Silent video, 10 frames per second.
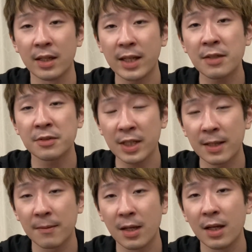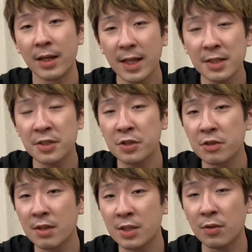逆に練習
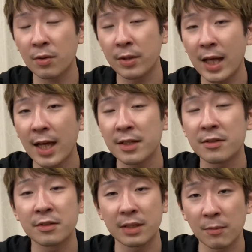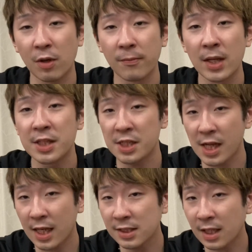はちょっとやりにくくても試
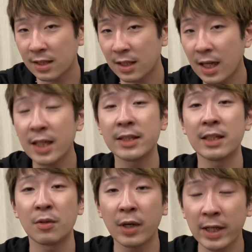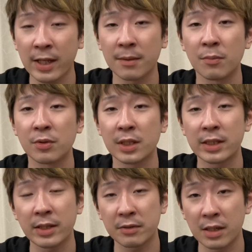合になったら相手に取られへんボールが
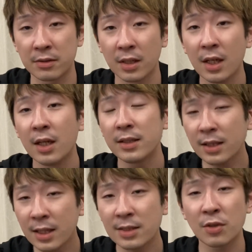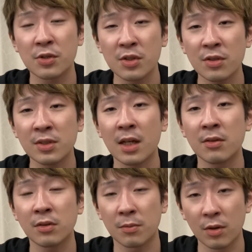出てくれる、だったらそっちを使う
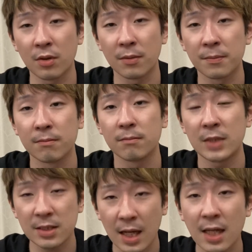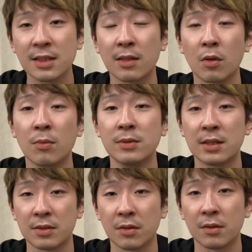ことも全然ありだと思うんで
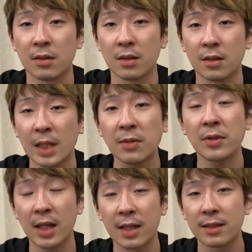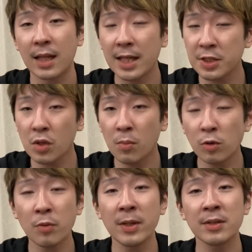すよ。なので何を
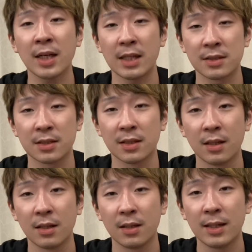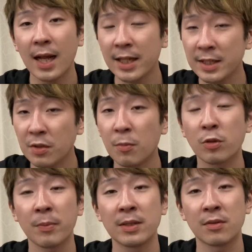求めるかです。ラリーを
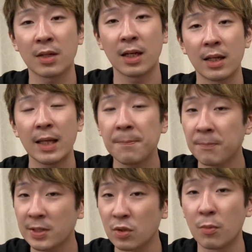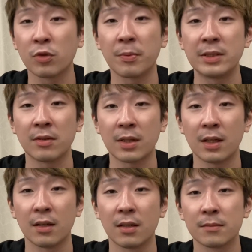求めるのか、一発を求めるのか、
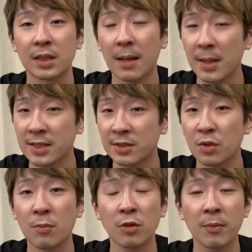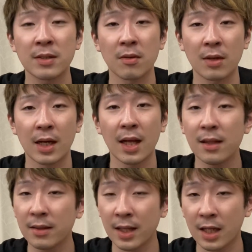球質を求めるのか、
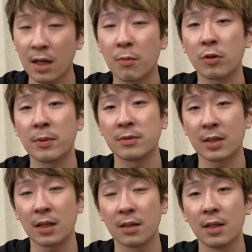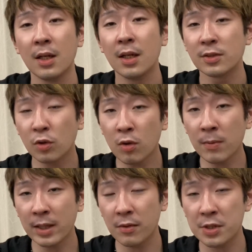安定感を求めるのか、そこ
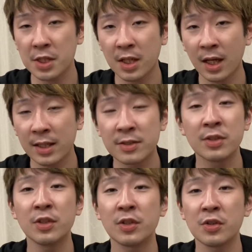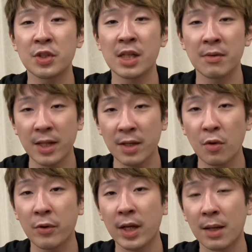までをしっかり追求した上で
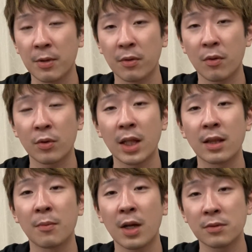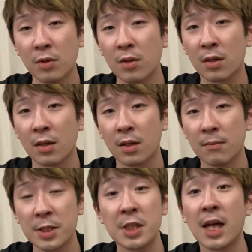用具選びを行ってもらうと、
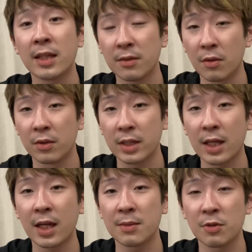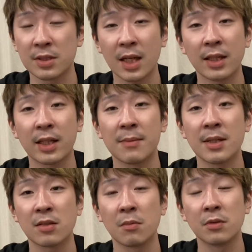試合での結果にもつながってきま
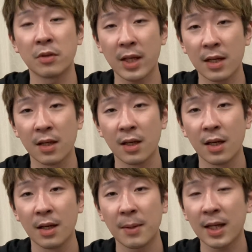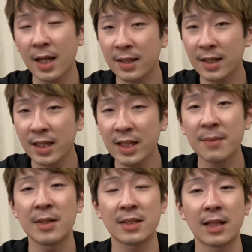すと思うので、簡単に
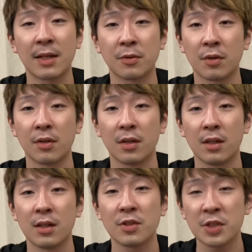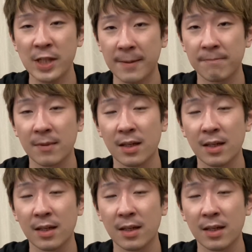決めつけないこと、そして